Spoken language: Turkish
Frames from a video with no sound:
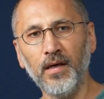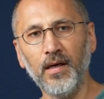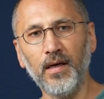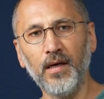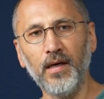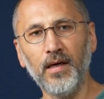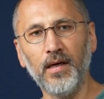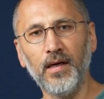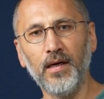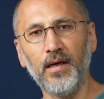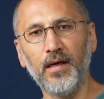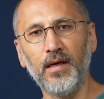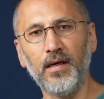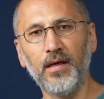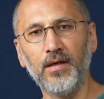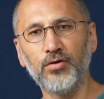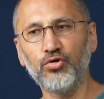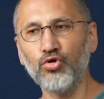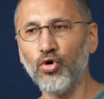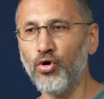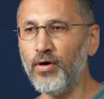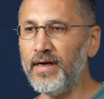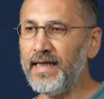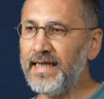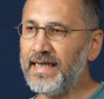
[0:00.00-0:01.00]
Ee,
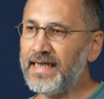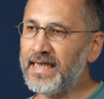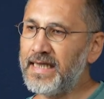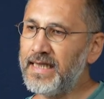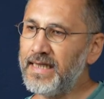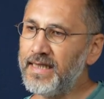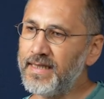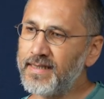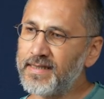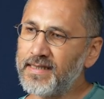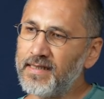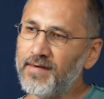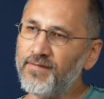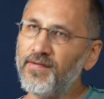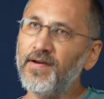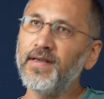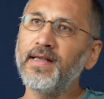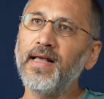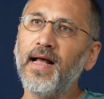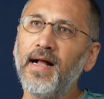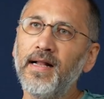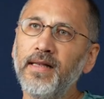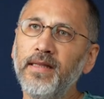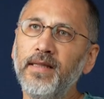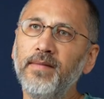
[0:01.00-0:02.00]
sonra ikinci sınıfa
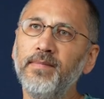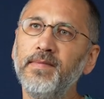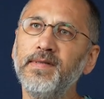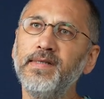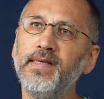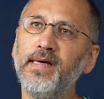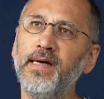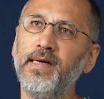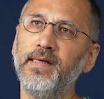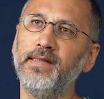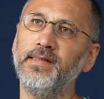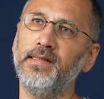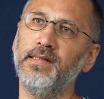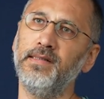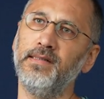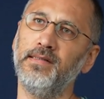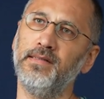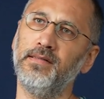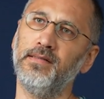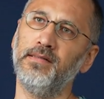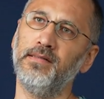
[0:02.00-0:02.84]
geldiğimizde artık